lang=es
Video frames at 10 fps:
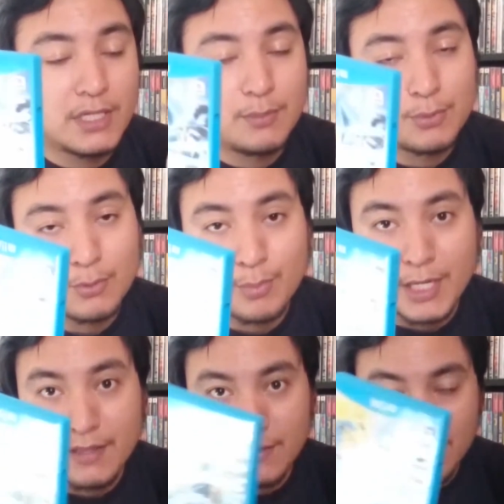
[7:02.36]
con el Pro
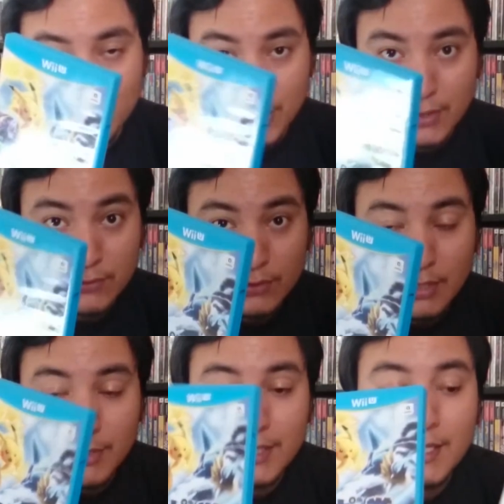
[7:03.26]
Pad Pokémon
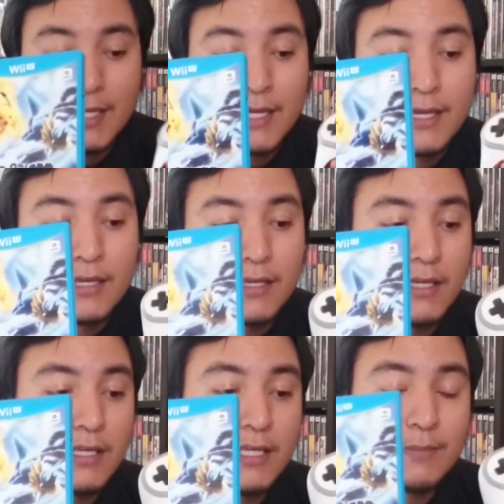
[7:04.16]
Tournament
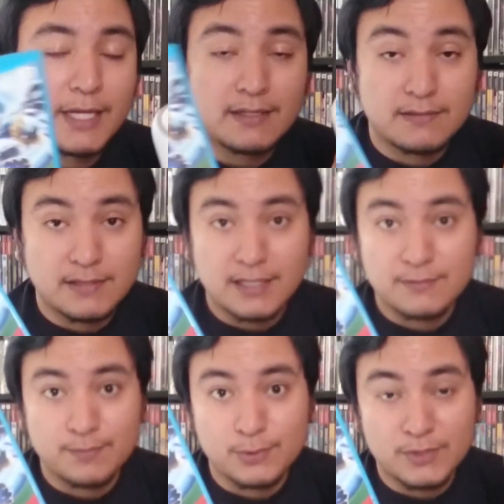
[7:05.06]
y ver si
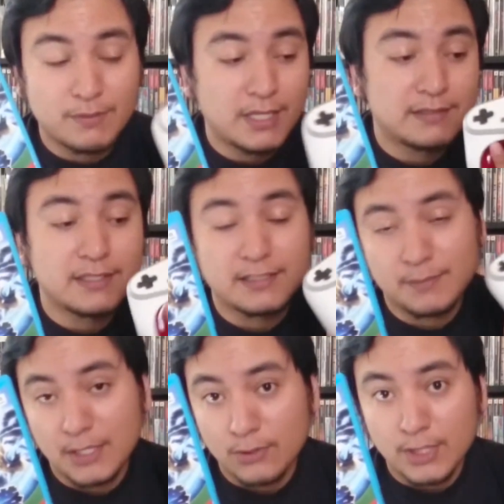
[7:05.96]
es posible, si
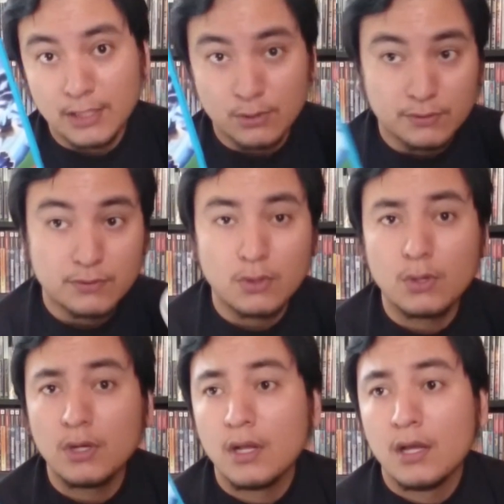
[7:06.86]
es mejor el
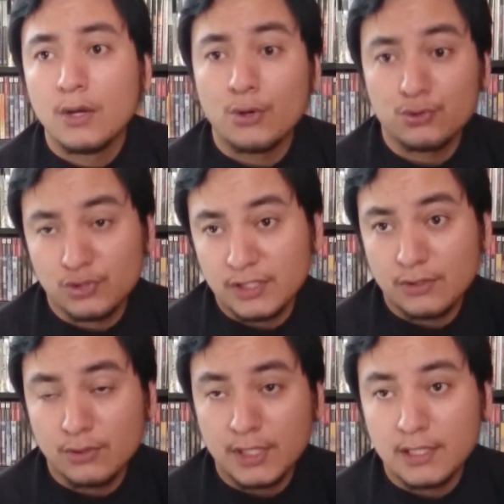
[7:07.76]
control o
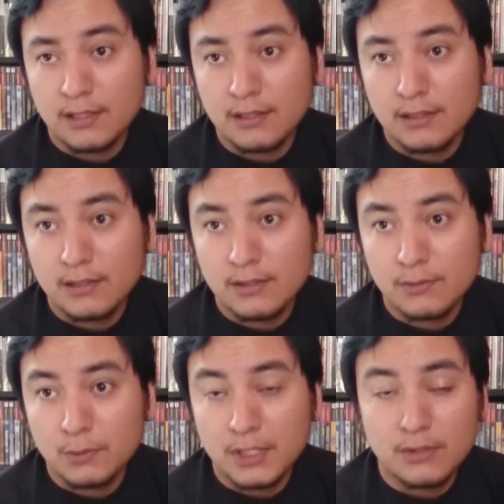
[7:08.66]
si con
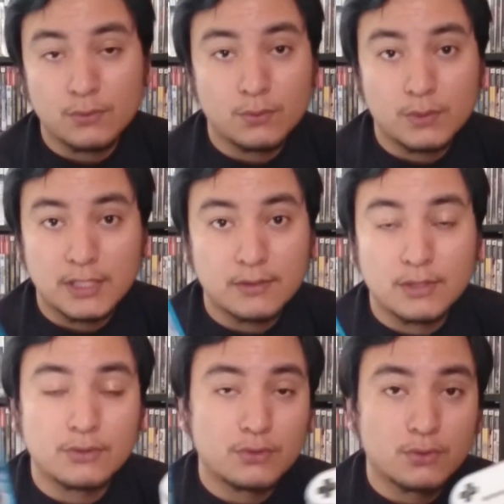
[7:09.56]
el Wii U,
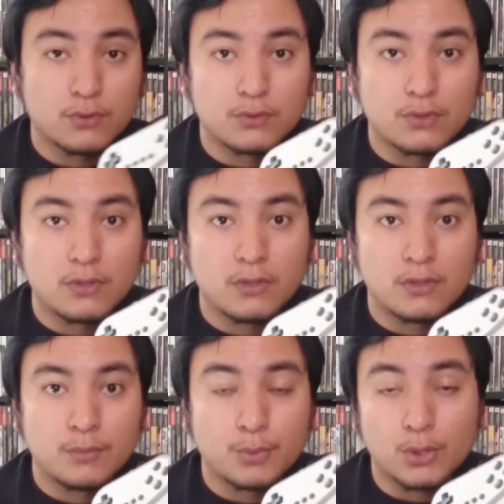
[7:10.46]
el, otro
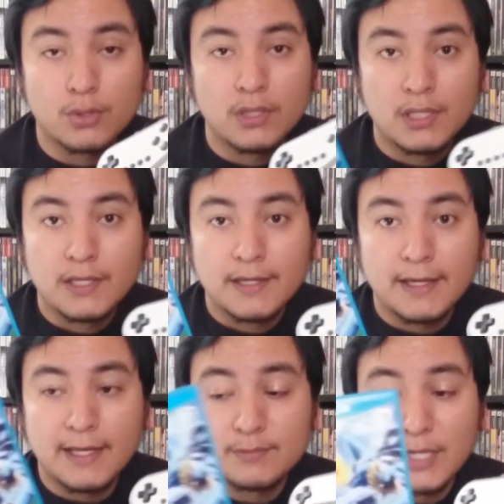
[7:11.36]
control Pro
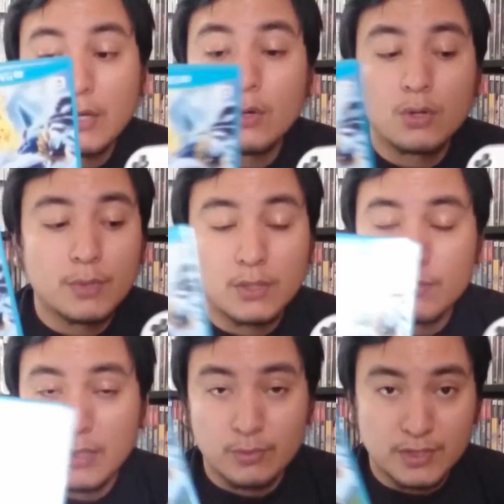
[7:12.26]
es mejor.
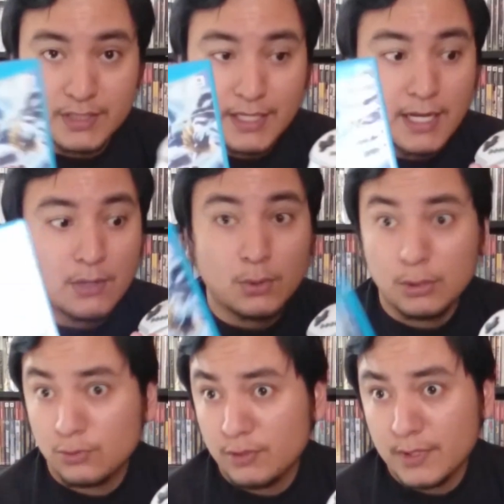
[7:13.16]
Bueno, vamos a checar
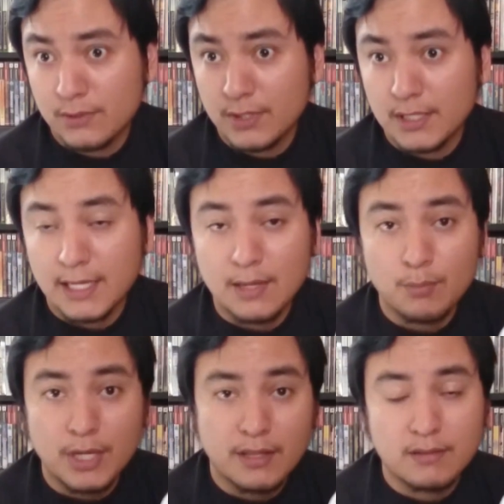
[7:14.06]
o inclusive con el
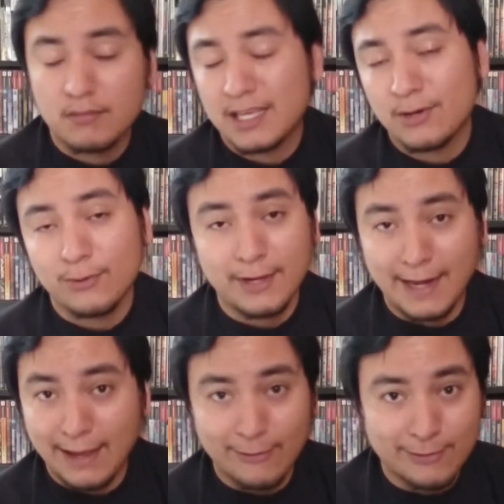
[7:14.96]
Gamepad, que no
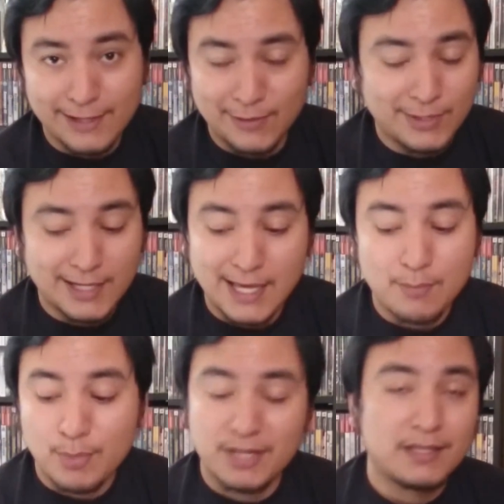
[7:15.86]
creo que con el
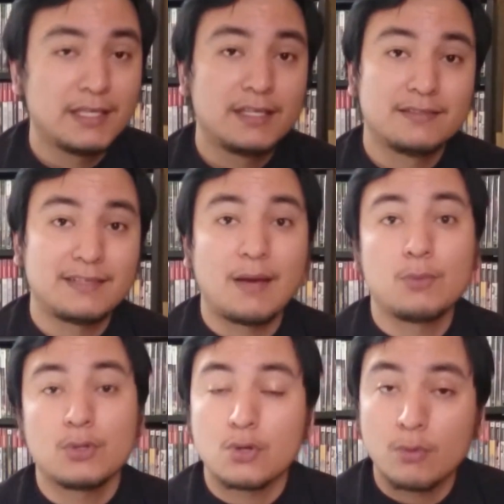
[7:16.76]
Gamepad
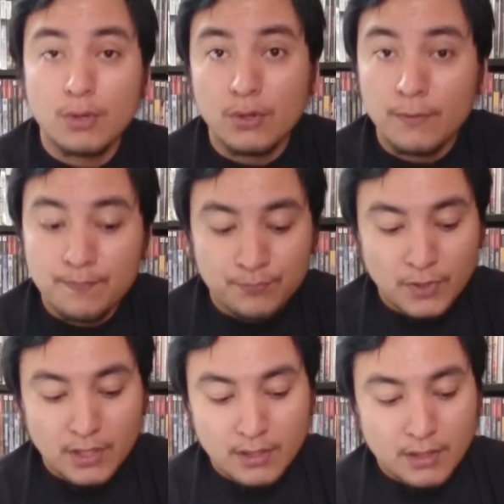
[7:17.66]
sea muy cómodo.
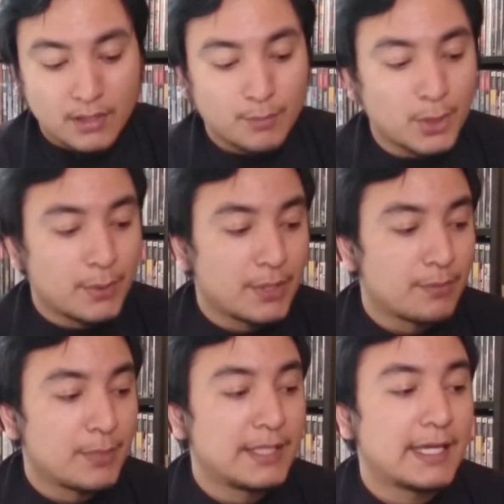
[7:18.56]
Pero
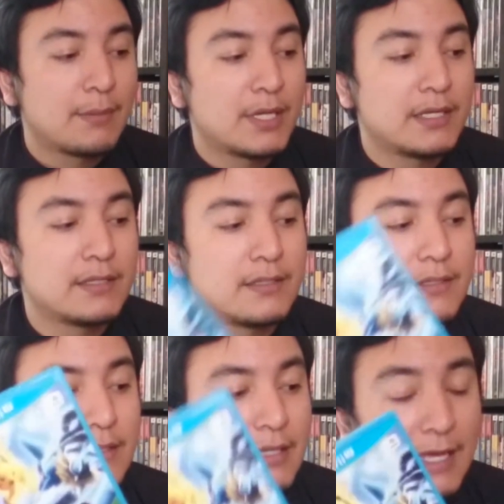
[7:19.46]
bueno, Banda Gamer,
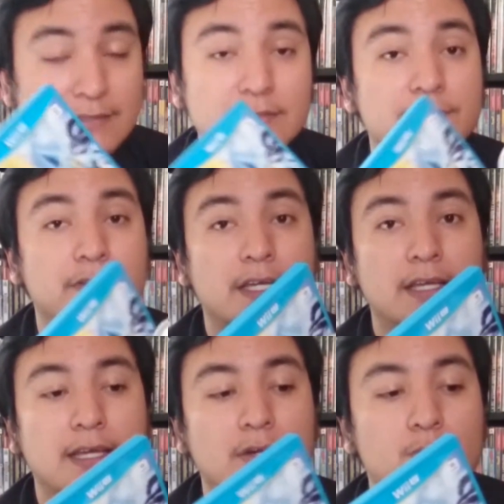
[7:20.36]
esto
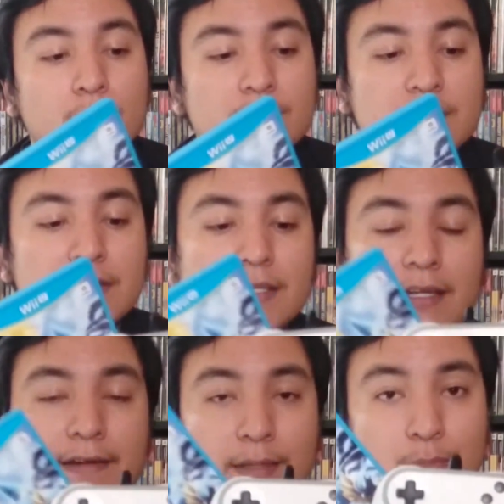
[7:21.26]
fue el unboxing
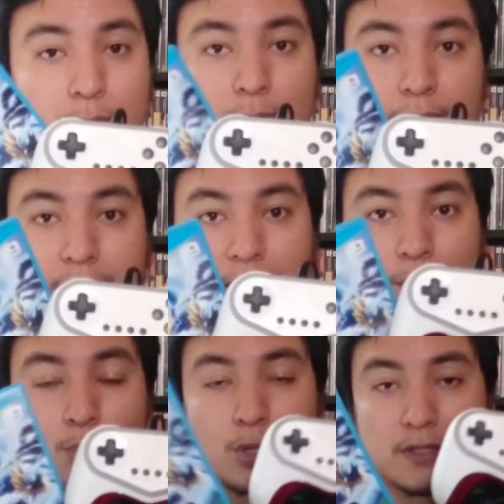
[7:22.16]
rápido
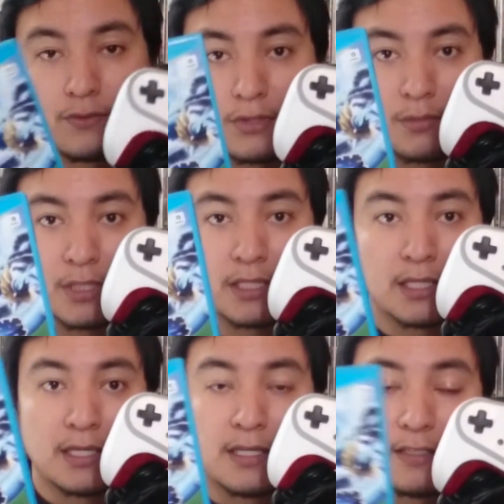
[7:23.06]
de Pokémon Tournament.
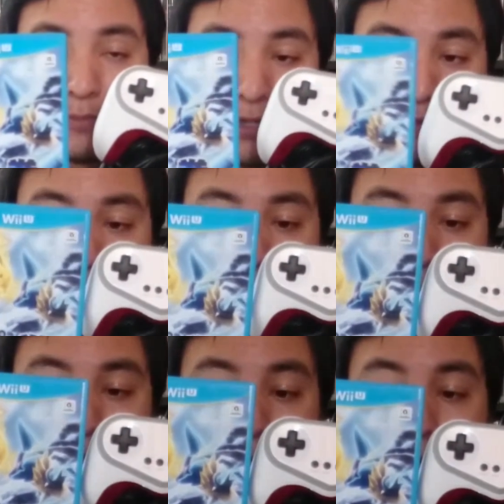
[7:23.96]
Espero les haya
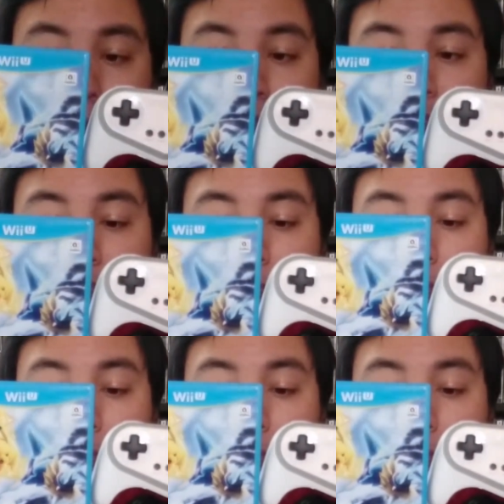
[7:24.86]
gustado.